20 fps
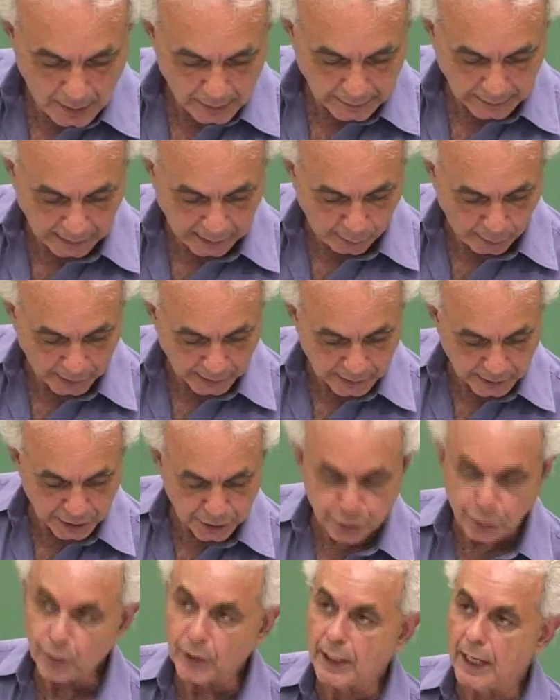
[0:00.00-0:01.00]
Está na hora da
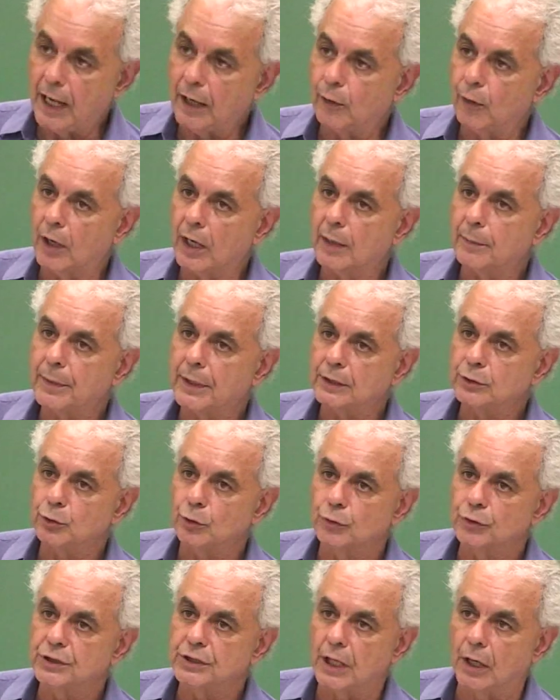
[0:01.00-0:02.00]
gente olhar agora para a
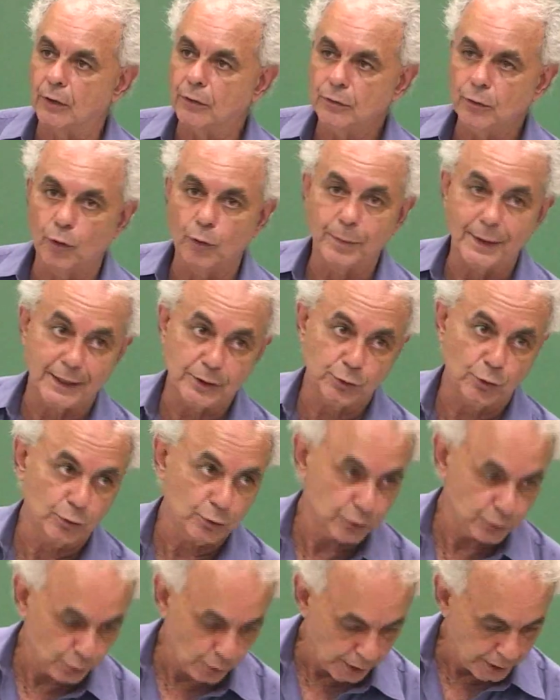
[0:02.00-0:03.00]
solução ou para as
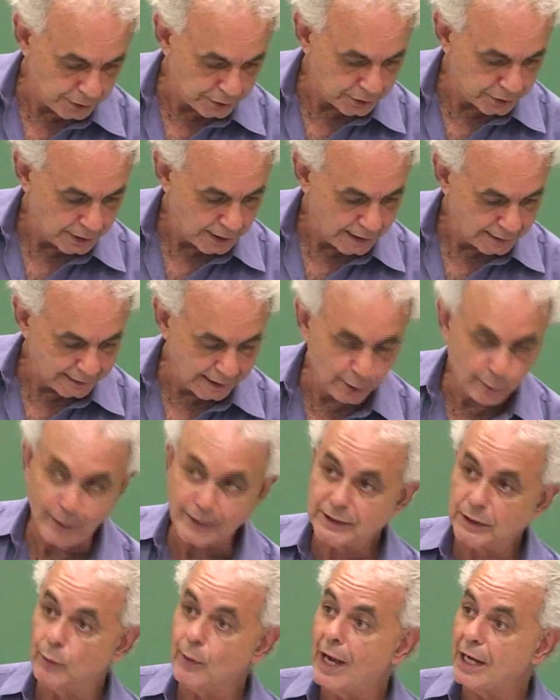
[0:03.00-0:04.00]
soluções da
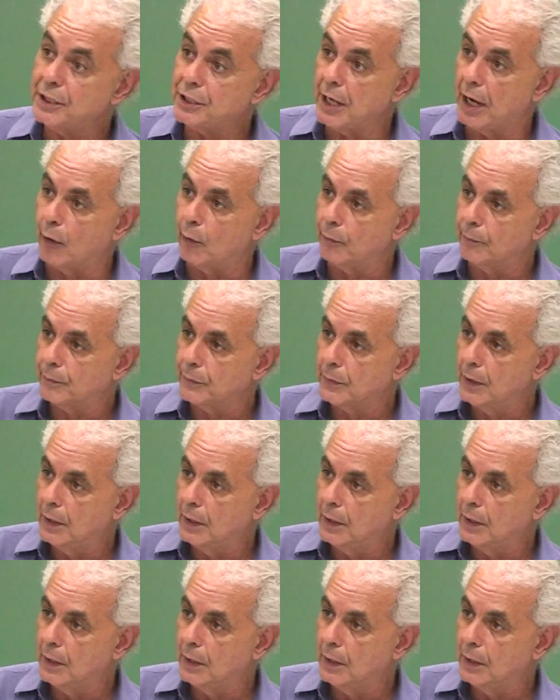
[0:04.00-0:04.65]
equação radial.